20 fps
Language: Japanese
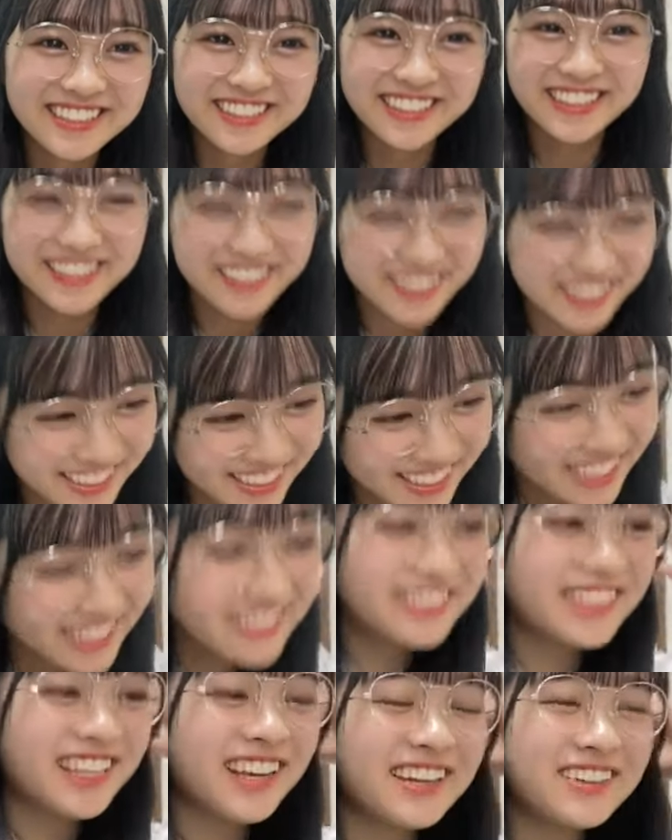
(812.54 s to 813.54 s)
なんか
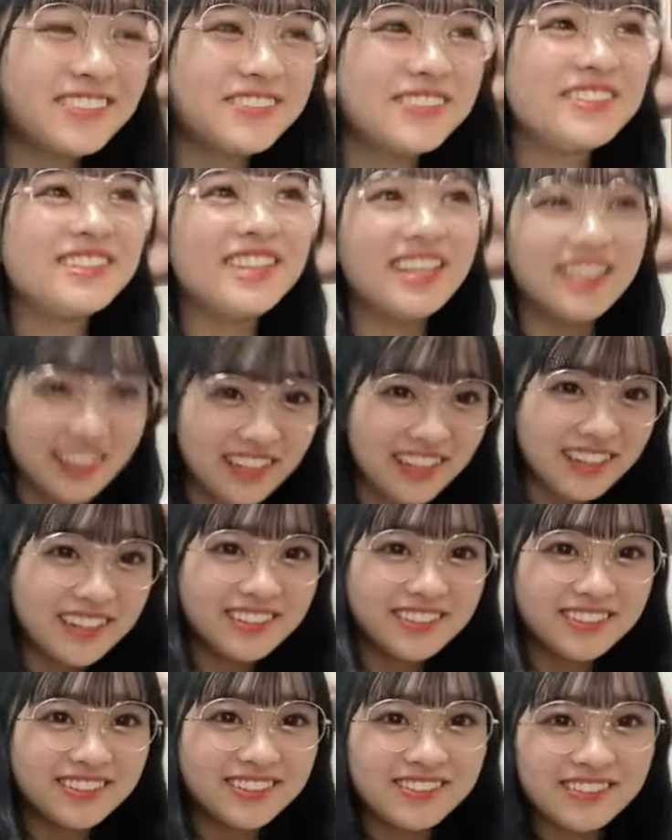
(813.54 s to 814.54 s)
作文やな
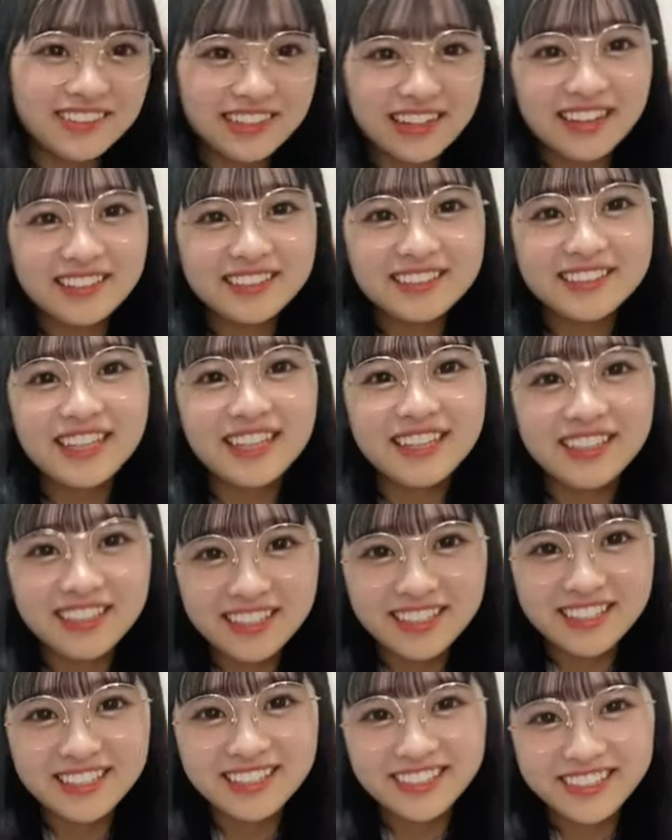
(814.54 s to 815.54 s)
これは完全
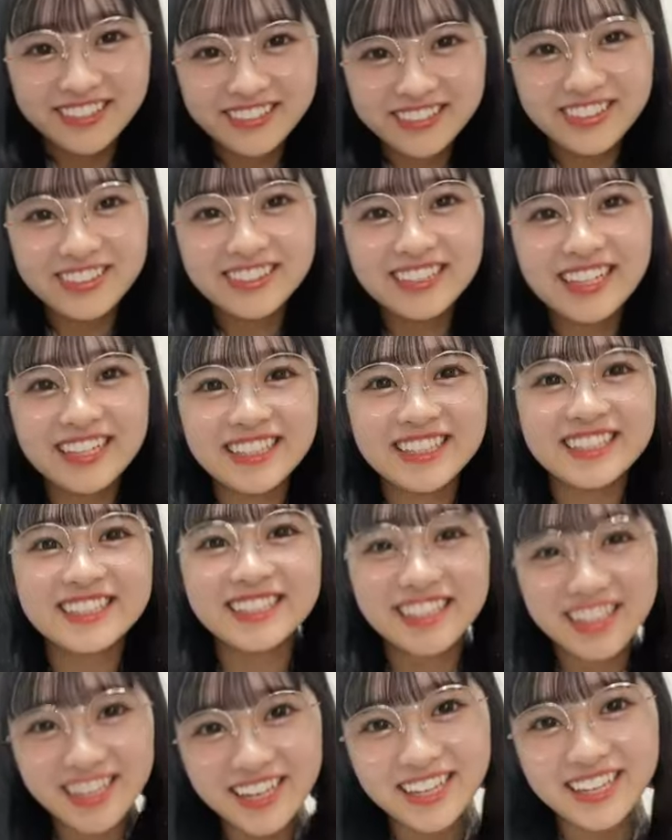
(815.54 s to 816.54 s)
に踊りたいで
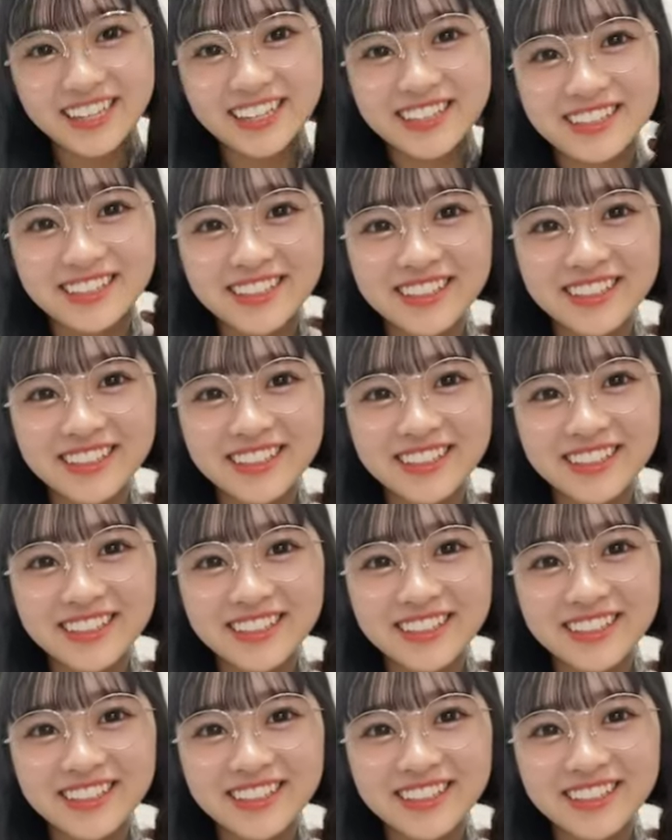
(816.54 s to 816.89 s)
すね